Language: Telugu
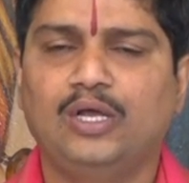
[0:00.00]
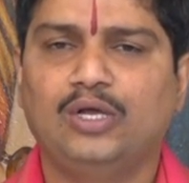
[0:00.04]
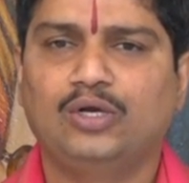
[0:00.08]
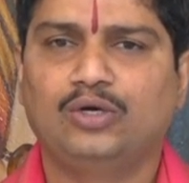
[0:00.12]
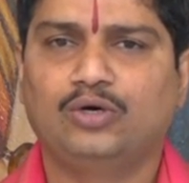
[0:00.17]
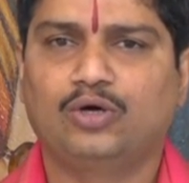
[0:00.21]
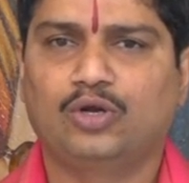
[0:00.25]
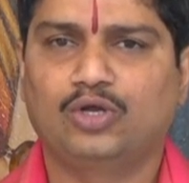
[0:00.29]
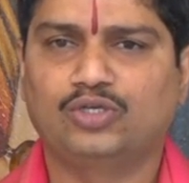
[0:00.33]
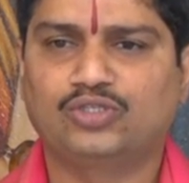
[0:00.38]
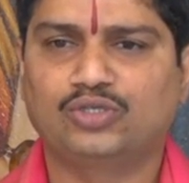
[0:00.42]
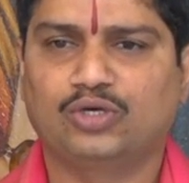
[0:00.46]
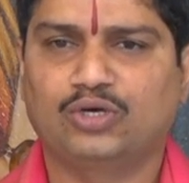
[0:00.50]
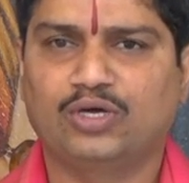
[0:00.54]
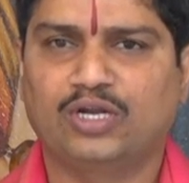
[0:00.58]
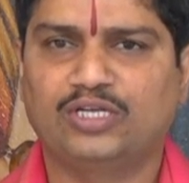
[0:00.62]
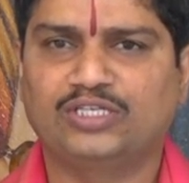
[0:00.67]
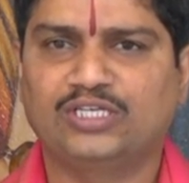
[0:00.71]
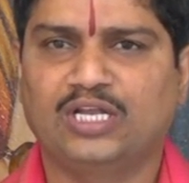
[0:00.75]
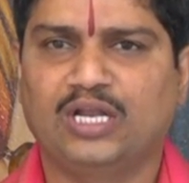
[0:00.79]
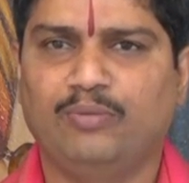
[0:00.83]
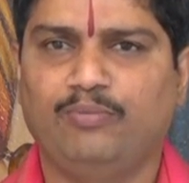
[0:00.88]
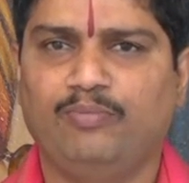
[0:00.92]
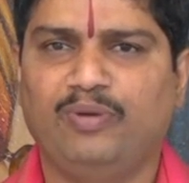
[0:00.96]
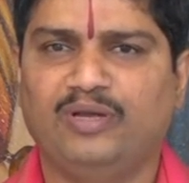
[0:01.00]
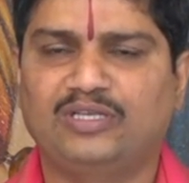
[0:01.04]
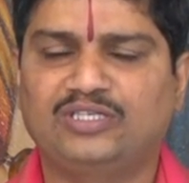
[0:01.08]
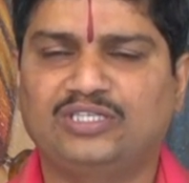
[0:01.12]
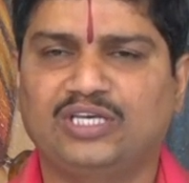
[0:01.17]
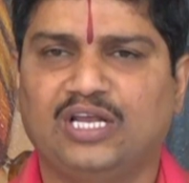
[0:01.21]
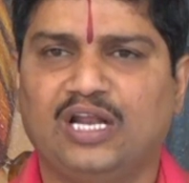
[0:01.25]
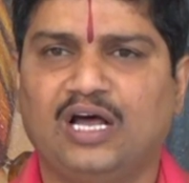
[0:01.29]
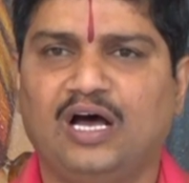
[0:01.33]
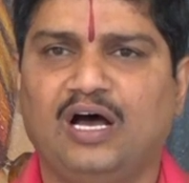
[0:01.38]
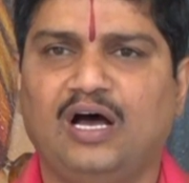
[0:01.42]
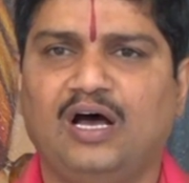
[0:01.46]

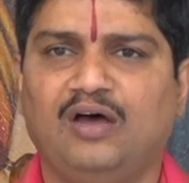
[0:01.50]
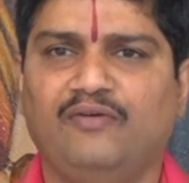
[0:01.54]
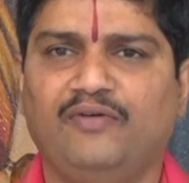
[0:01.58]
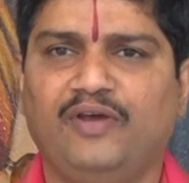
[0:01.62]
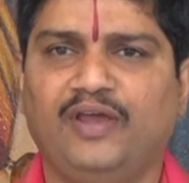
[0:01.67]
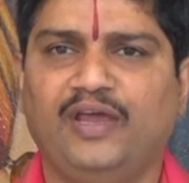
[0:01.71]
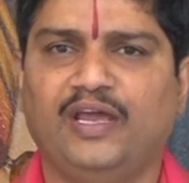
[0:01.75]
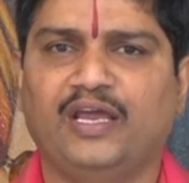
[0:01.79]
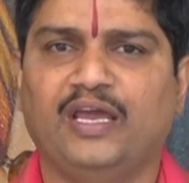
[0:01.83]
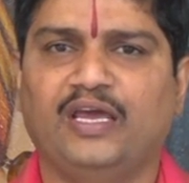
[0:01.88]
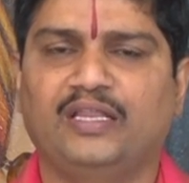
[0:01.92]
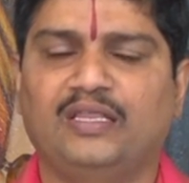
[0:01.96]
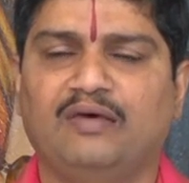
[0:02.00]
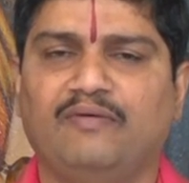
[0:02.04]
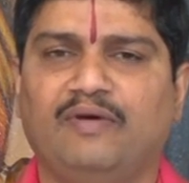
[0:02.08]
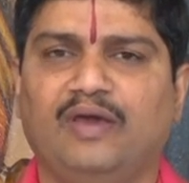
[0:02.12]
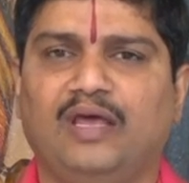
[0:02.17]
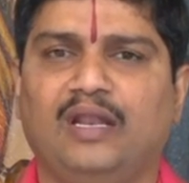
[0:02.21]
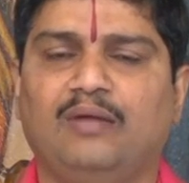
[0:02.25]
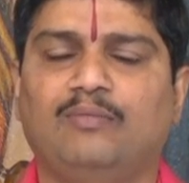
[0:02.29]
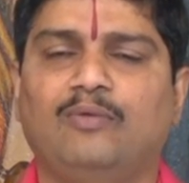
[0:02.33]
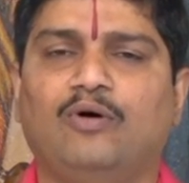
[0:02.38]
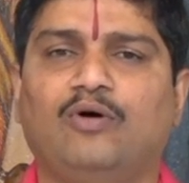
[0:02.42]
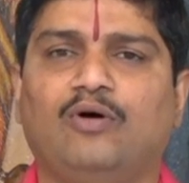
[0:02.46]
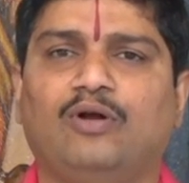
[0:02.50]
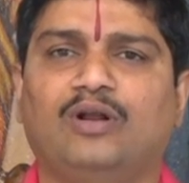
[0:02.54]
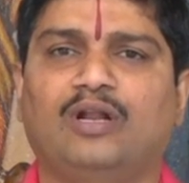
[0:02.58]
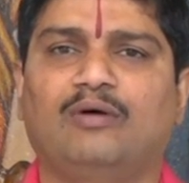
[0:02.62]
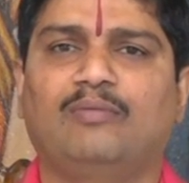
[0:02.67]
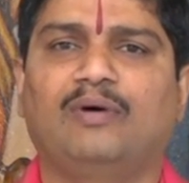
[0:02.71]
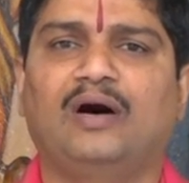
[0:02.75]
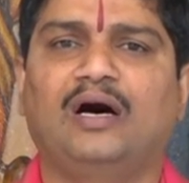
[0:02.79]
గురుశుక్రశనిభ్యచ్చరాహవే గేదవే నమో నమ